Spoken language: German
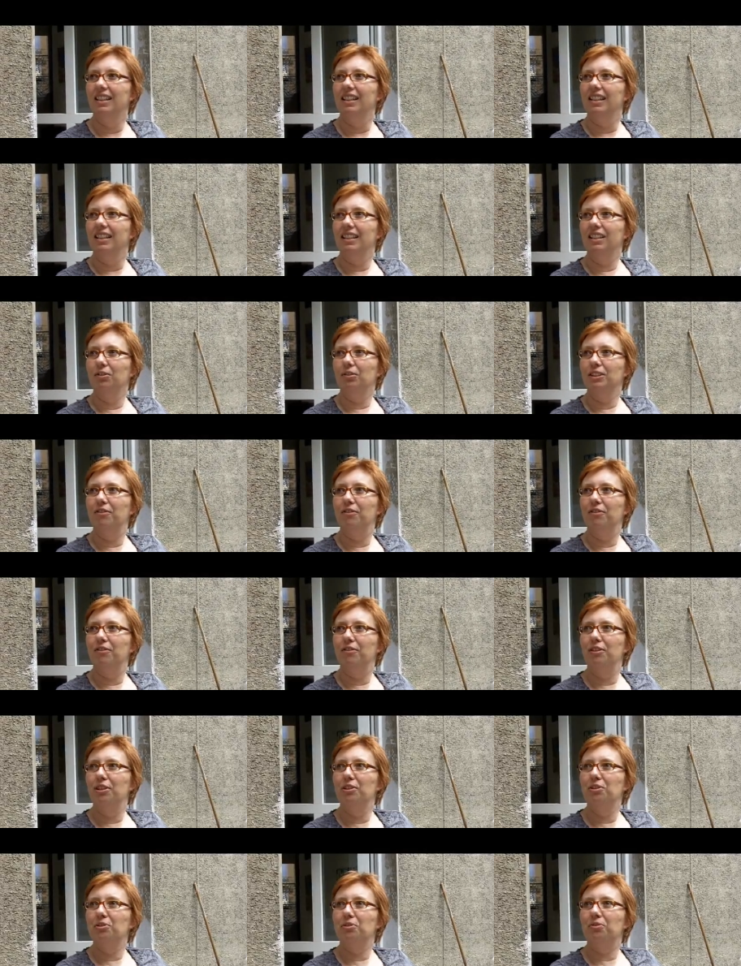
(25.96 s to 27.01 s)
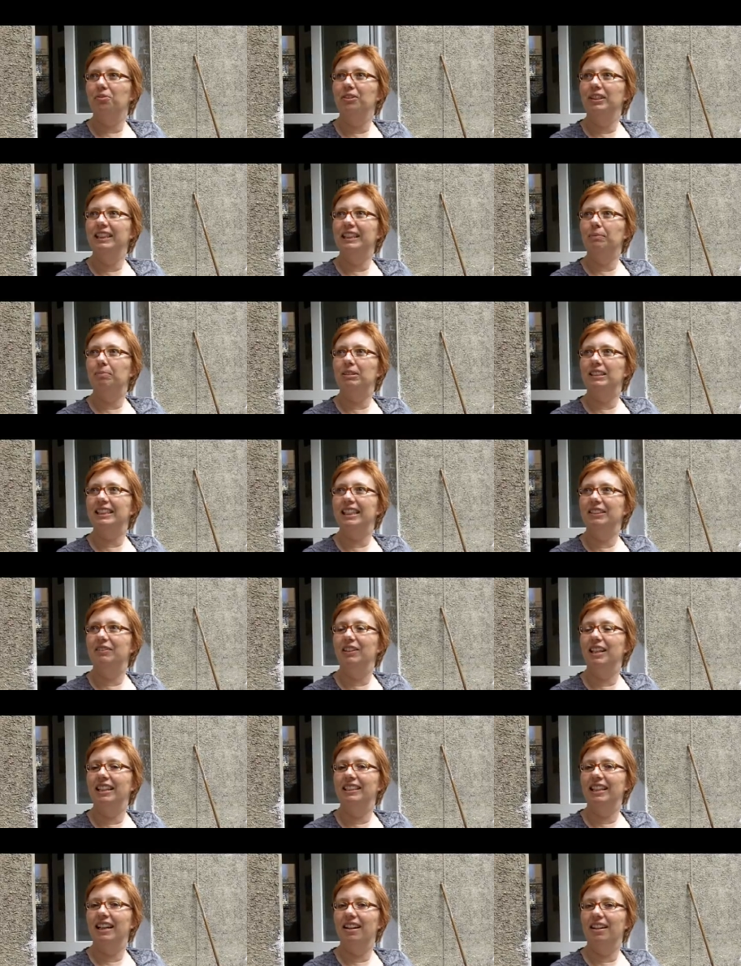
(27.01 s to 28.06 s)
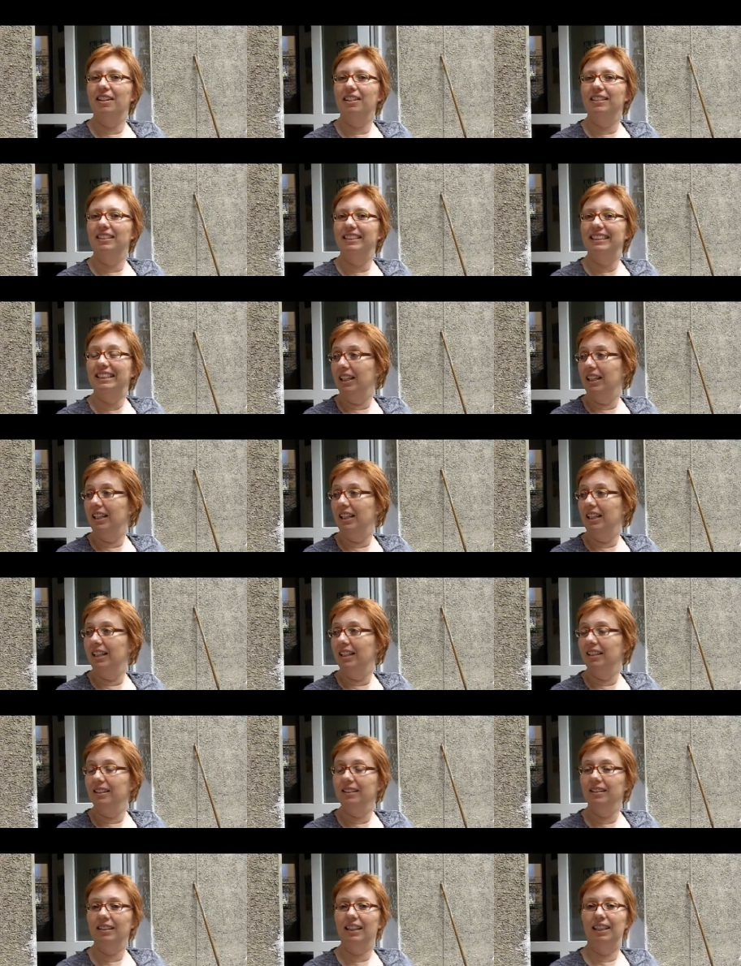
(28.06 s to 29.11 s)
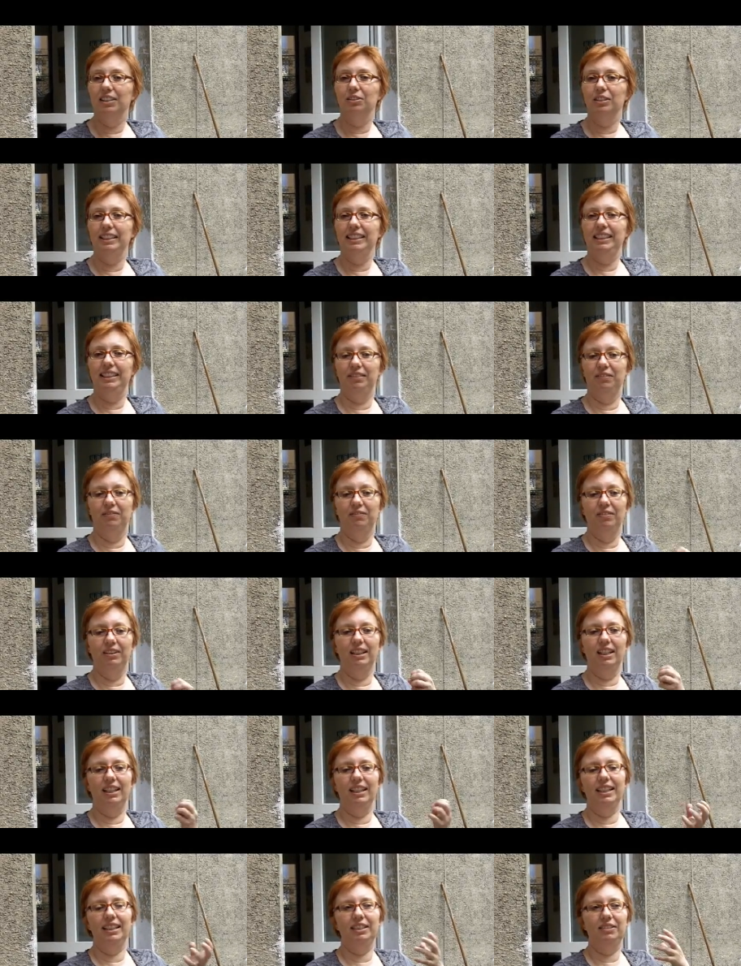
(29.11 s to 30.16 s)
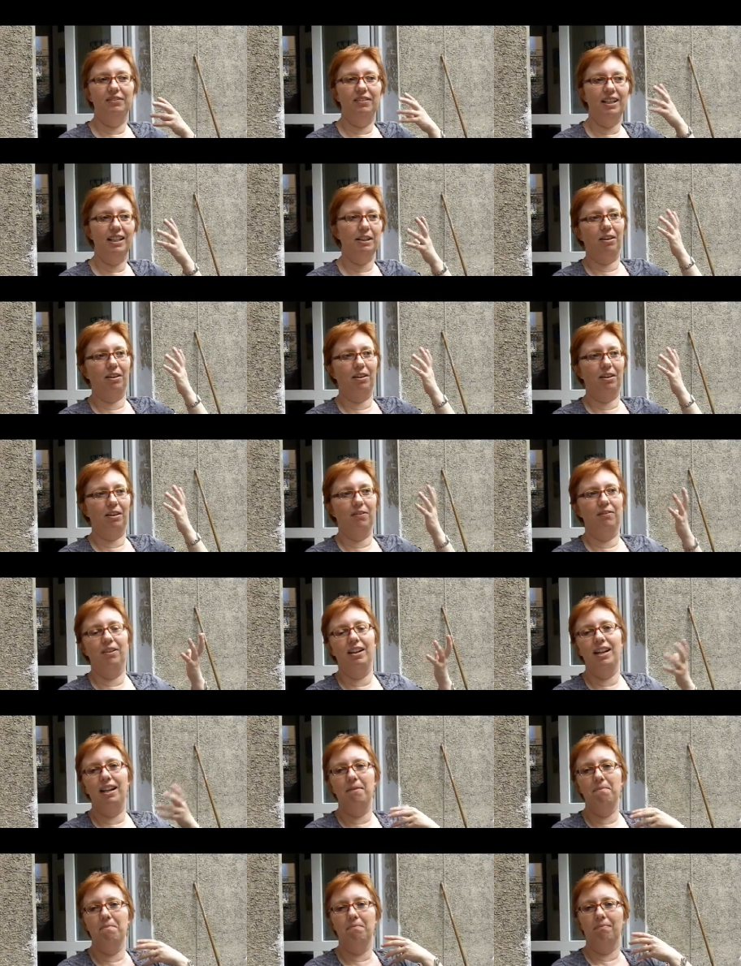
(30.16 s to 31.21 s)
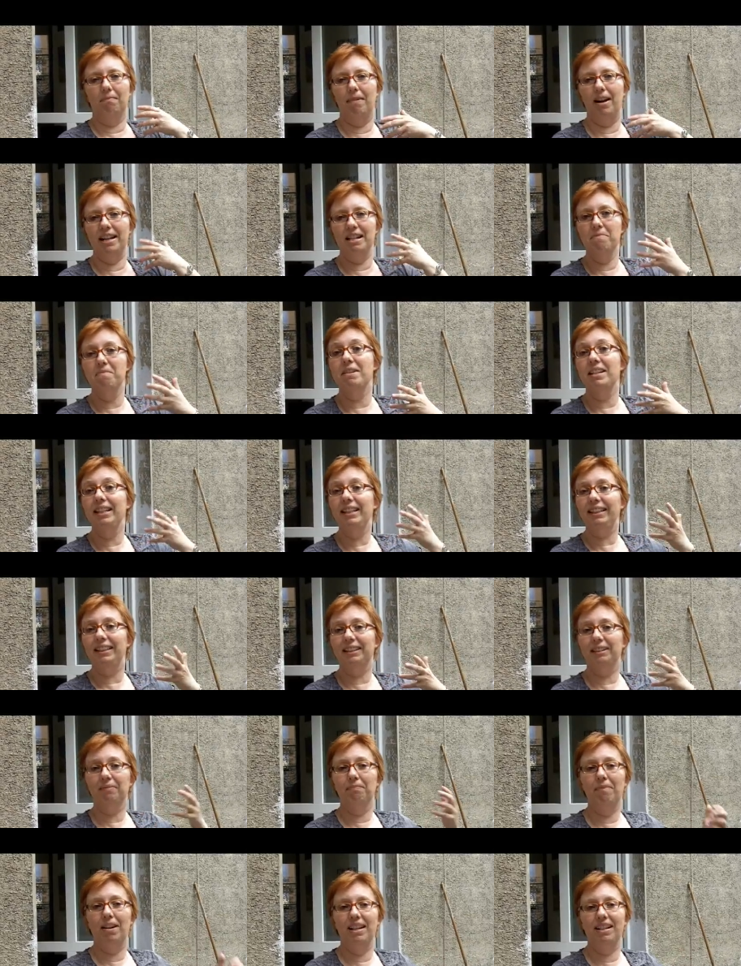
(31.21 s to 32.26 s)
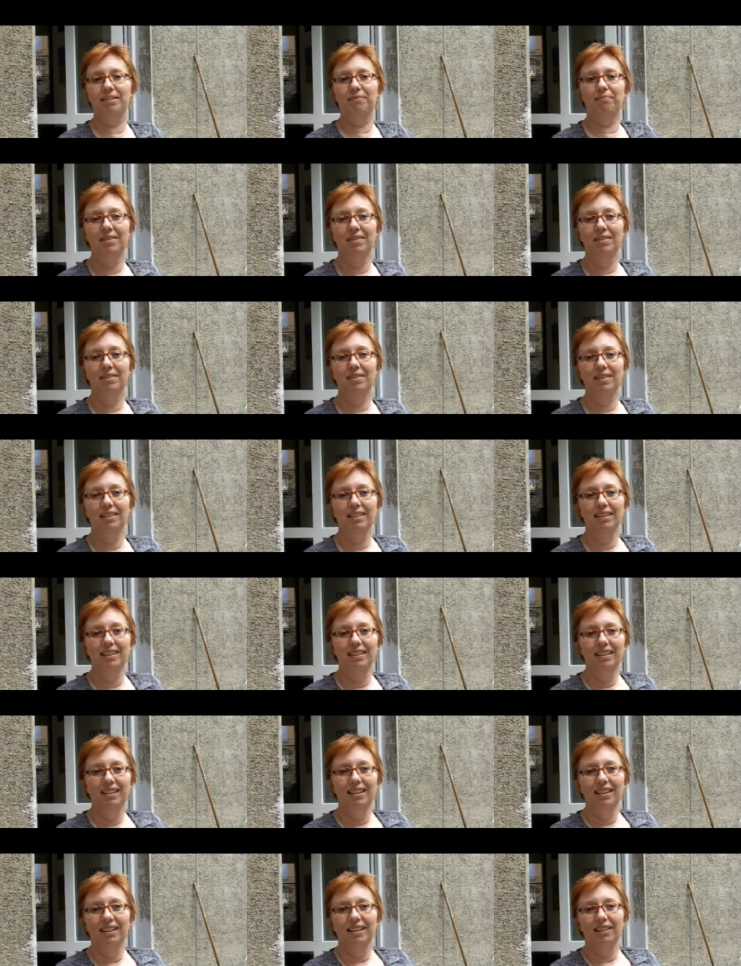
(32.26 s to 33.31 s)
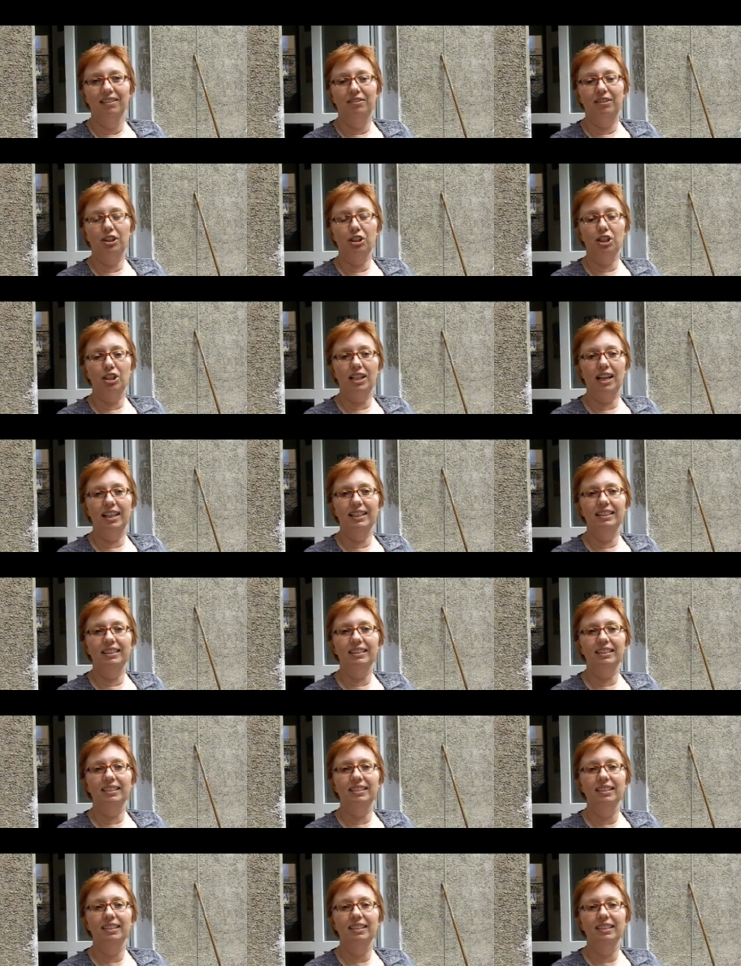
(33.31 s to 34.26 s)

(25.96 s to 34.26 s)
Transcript: in unserer Philosophie gibt es entweder der, den Willen, also ich will etwas qua meinem Ich, meinem Verstand,